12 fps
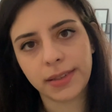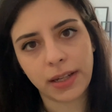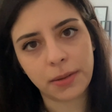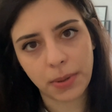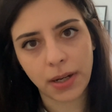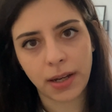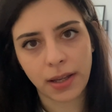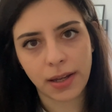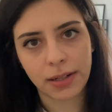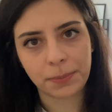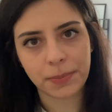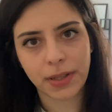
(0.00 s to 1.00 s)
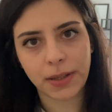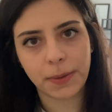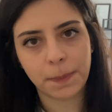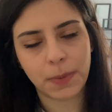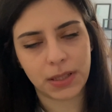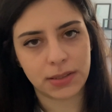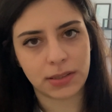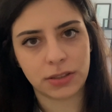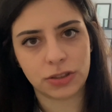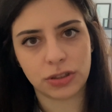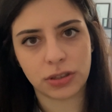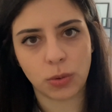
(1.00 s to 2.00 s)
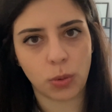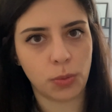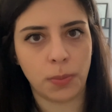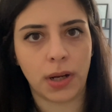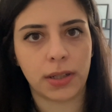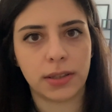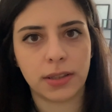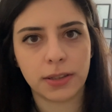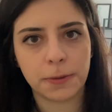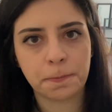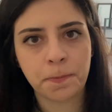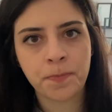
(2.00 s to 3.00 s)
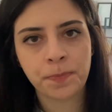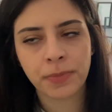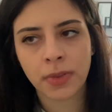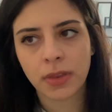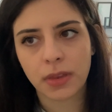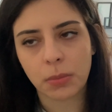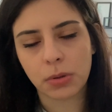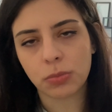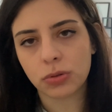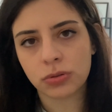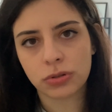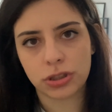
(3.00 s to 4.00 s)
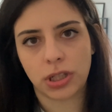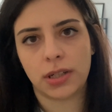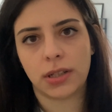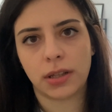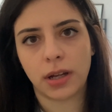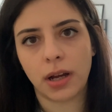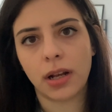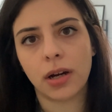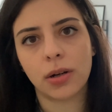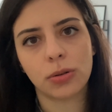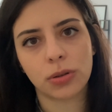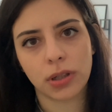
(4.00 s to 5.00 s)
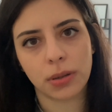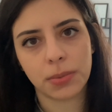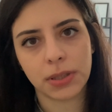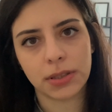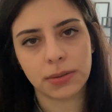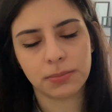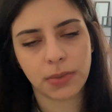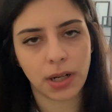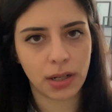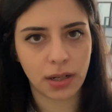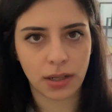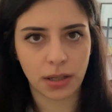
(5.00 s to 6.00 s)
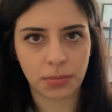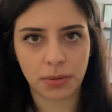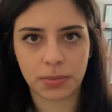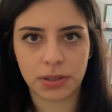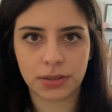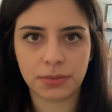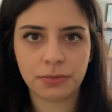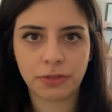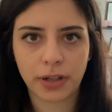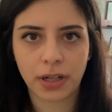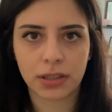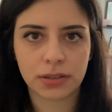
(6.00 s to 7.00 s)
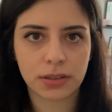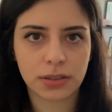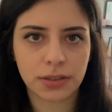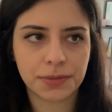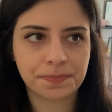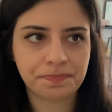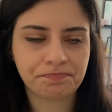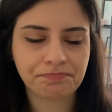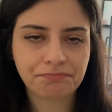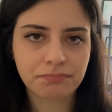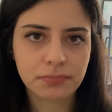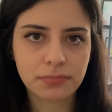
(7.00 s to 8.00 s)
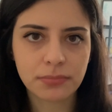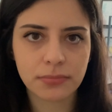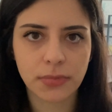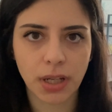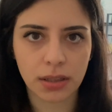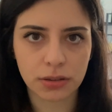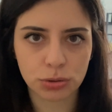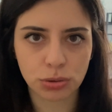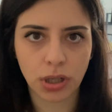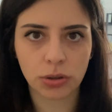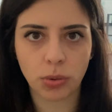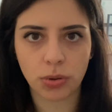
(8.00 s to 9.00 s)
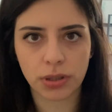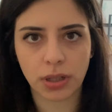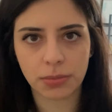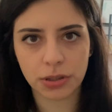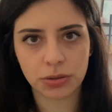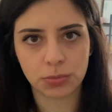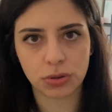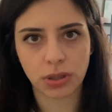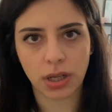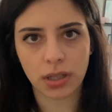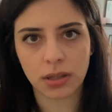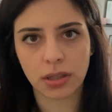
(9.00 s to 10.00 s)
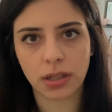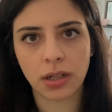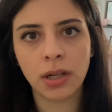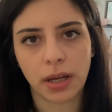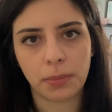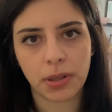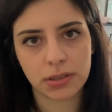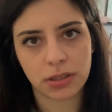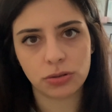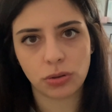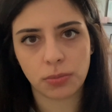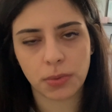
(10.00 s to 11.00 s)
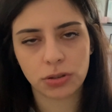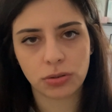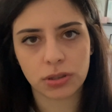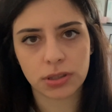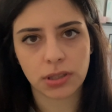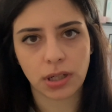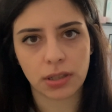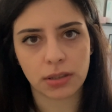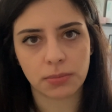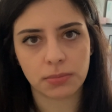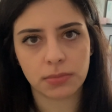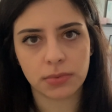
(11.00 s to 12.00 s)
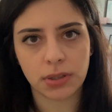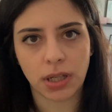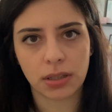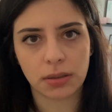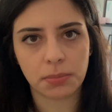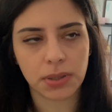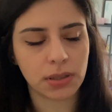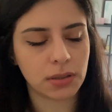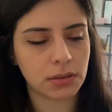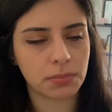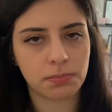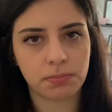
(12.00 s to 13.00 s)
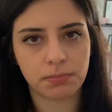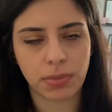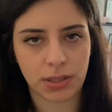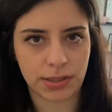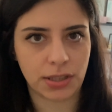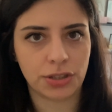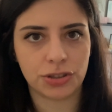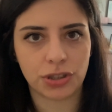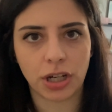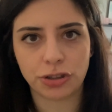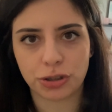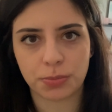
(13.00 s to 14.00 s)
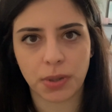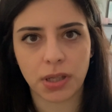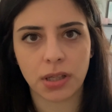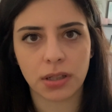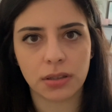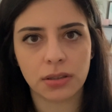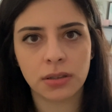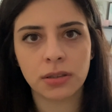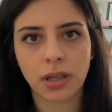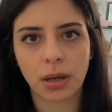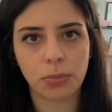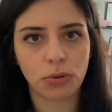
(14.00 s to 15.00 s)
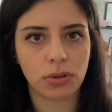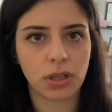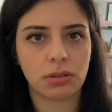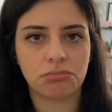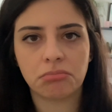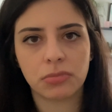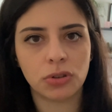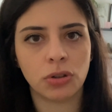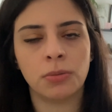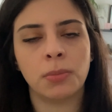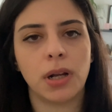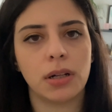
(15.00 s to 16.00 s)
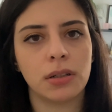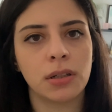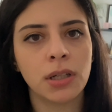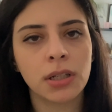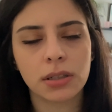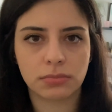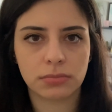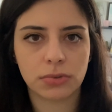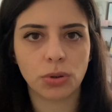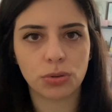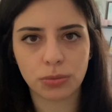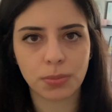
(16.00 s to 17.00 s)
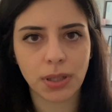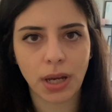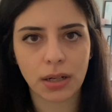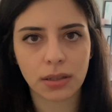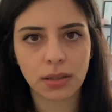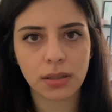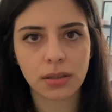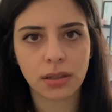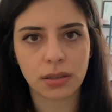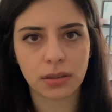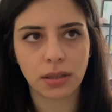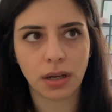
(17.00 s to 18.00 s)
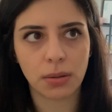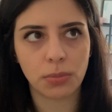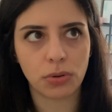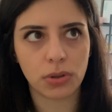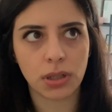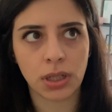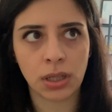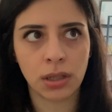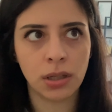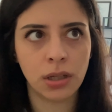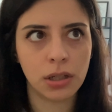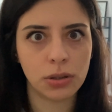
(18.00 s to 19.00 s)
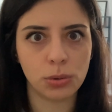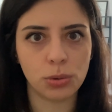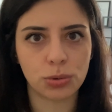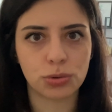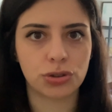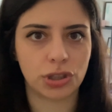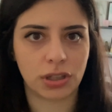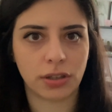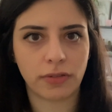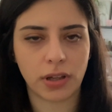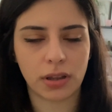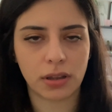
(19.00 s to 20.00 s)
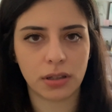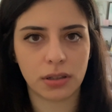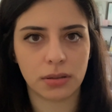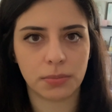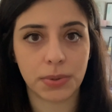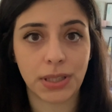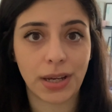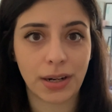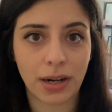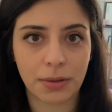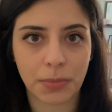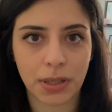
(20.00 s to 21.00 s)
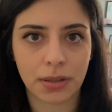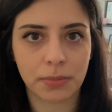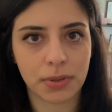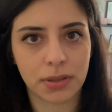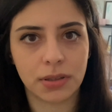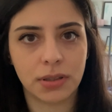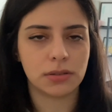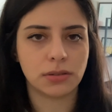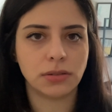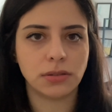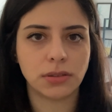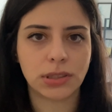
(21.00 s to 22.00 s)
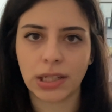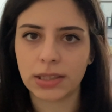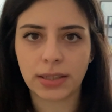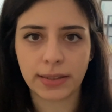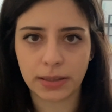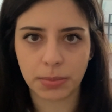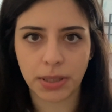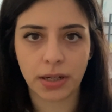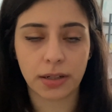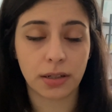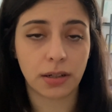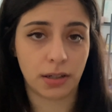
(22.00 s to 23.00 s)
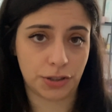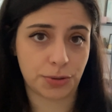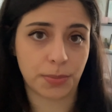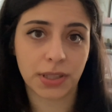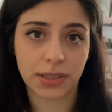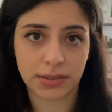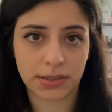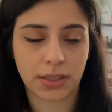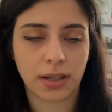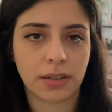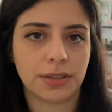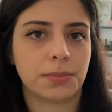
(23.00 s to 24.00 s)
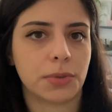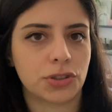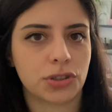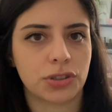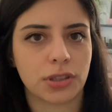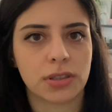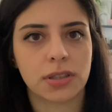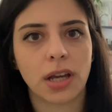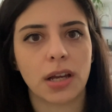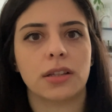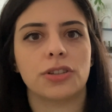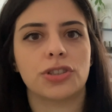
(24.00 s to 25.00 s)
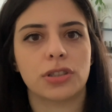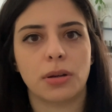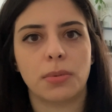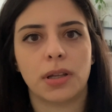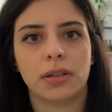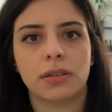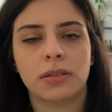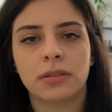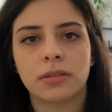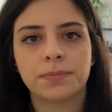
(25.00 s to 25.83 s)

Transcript: Diğer bir hayalim de pastacılık okumaktı. Tabii bunu dışarıdan hala okuyabilirim, hala yapabilirim. Fakat yani şu an ortam hiç müsait değil. Yani pastacı olmayı çok isterdim. Yani bir pastacı açmayı ya böyle normal kötü bir yer değil de daha böyle lüks şatafatlı Pierre Herme gibi ıı, kaliteli bir yer açmak isterdim açıkçası yani içinde ben